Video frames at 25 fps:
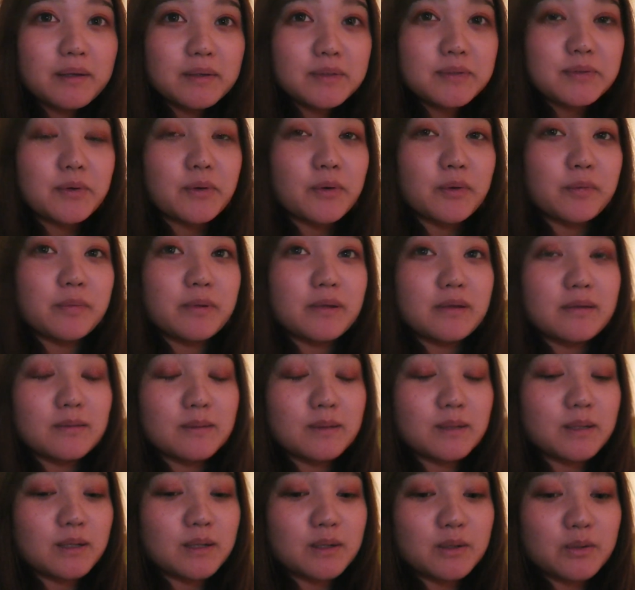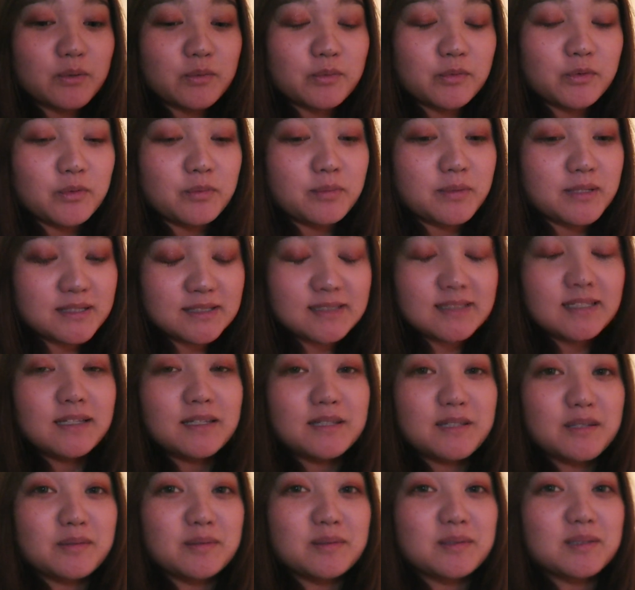すごいビールなんか飲むのめっちゃ
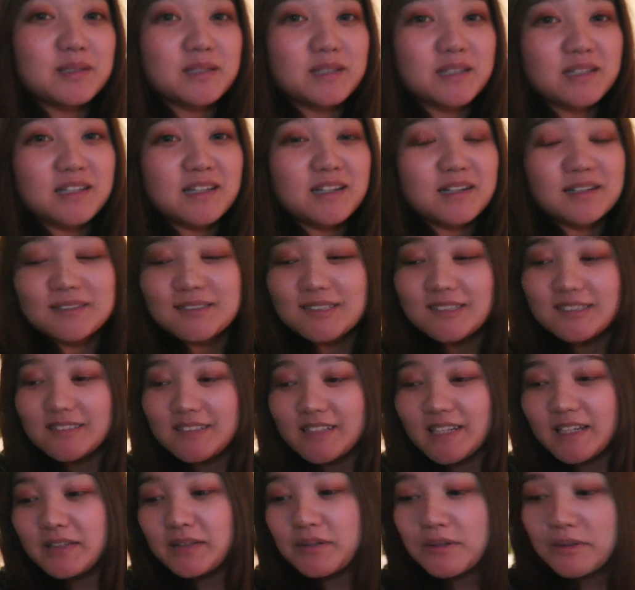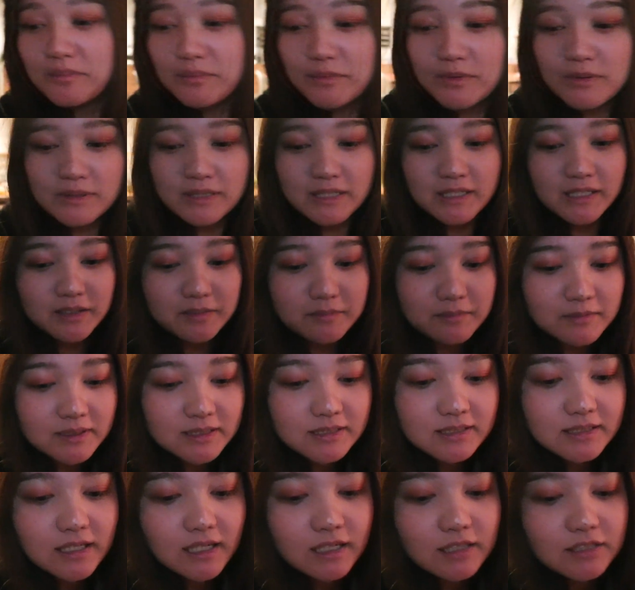久々な気がするけどもうねでも
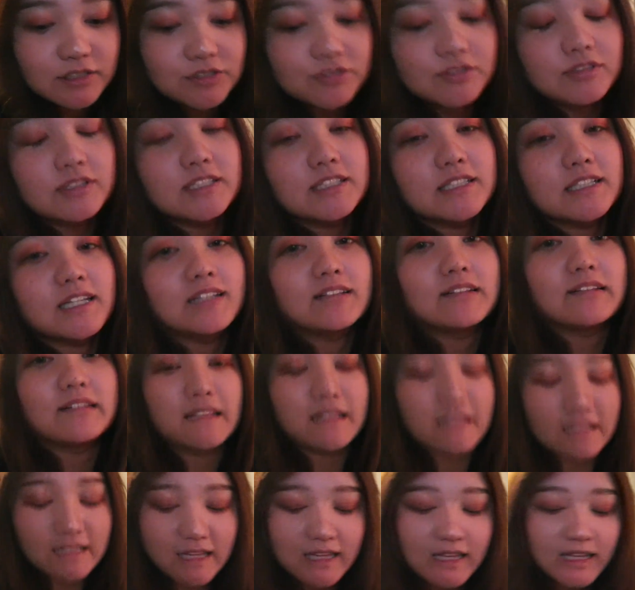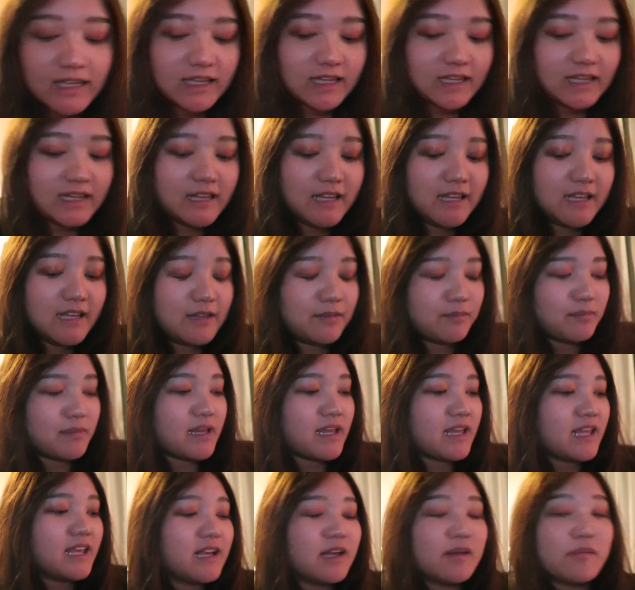時間10時なのでね
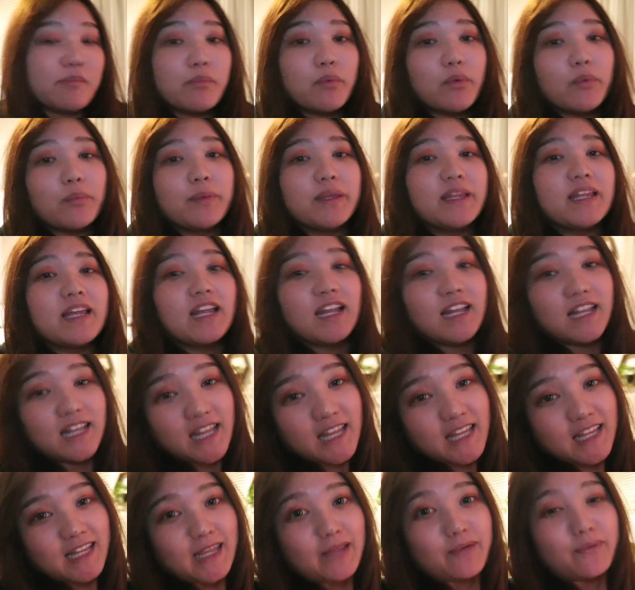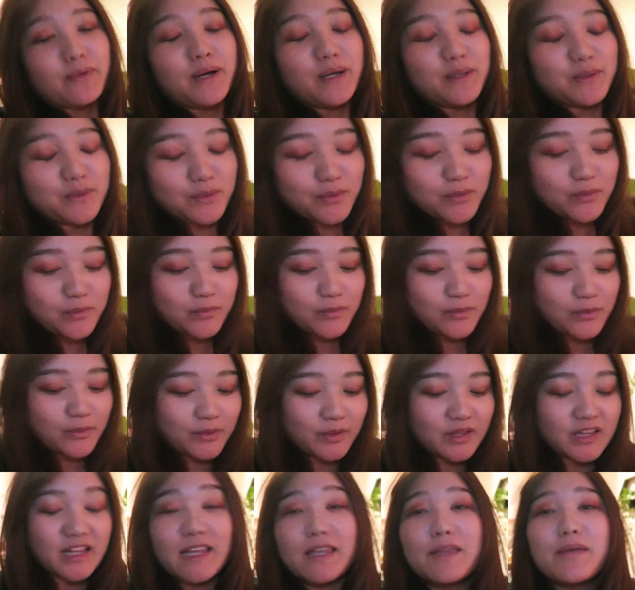映画1本見たらね寝ようかと思うの
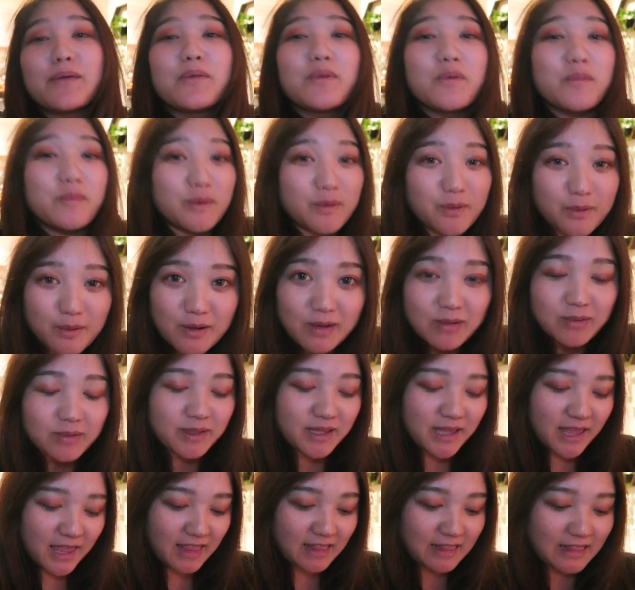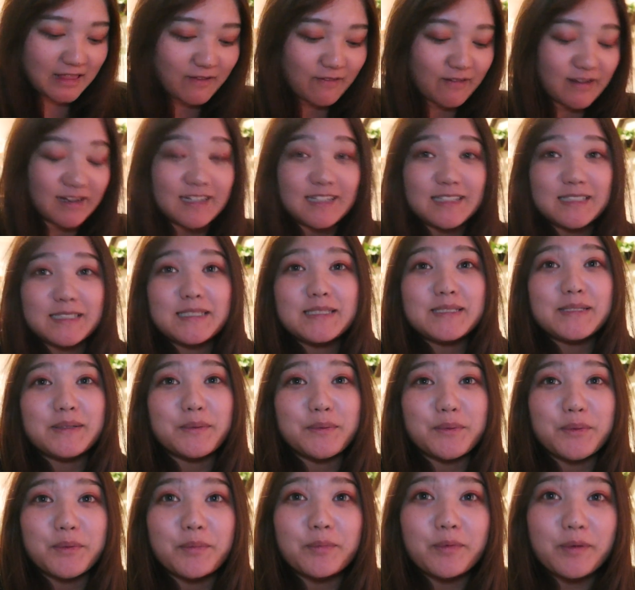で今日のビログはこの辺で終わりにしよ
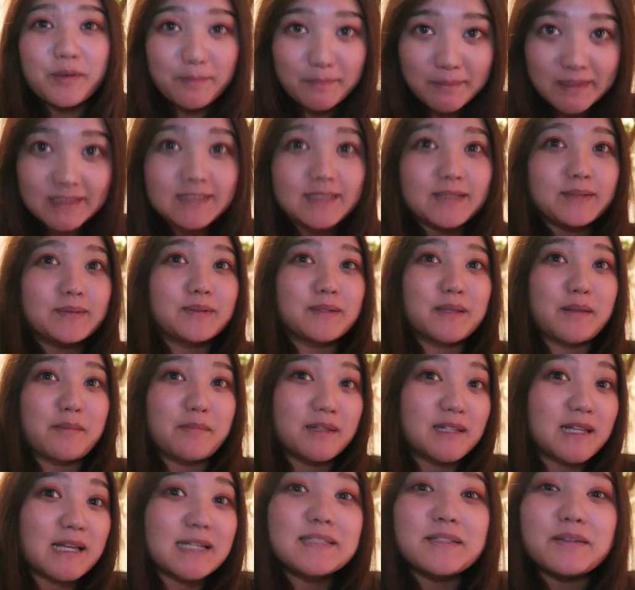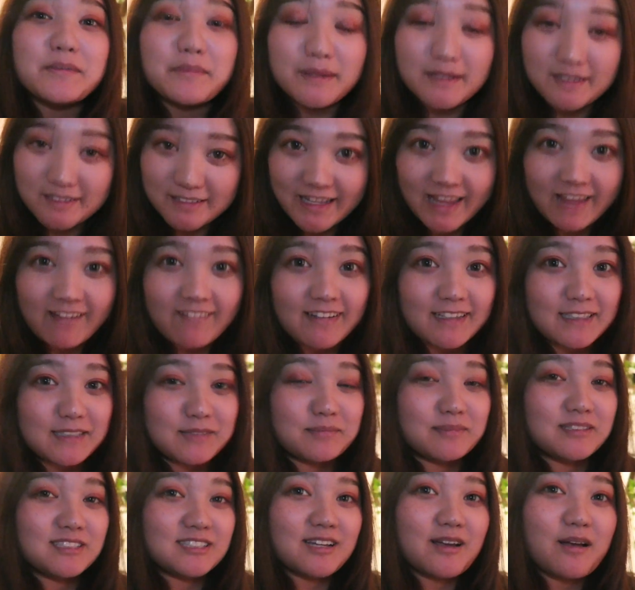うと思いますということでまた明日のビログでお会い
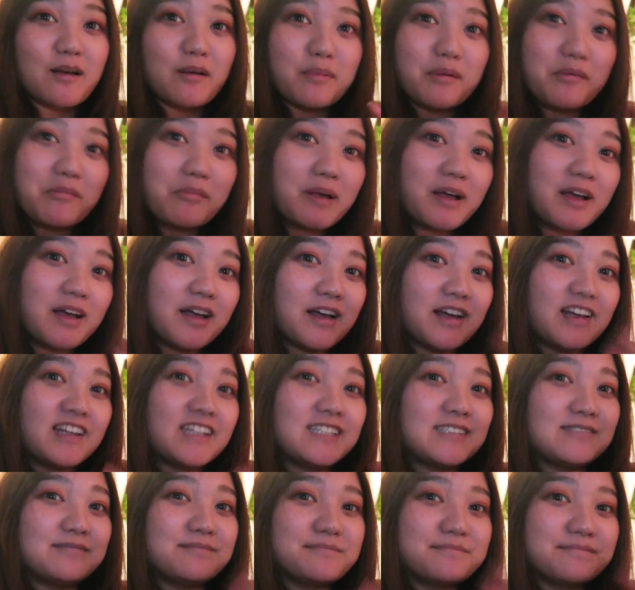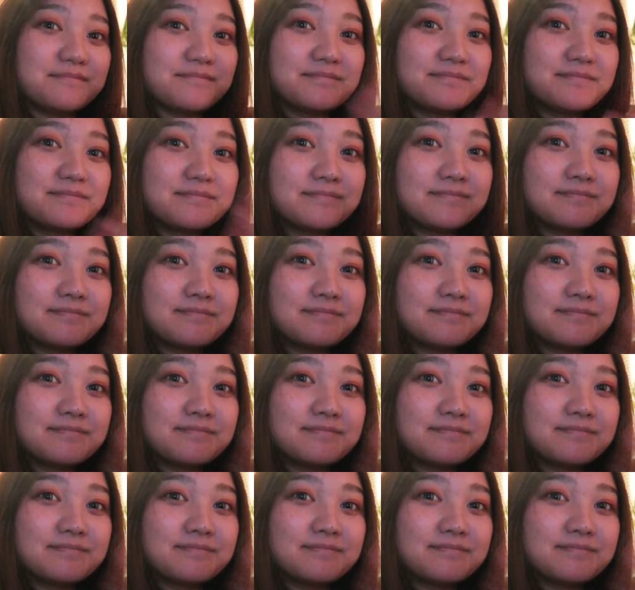しましょうバイバーイ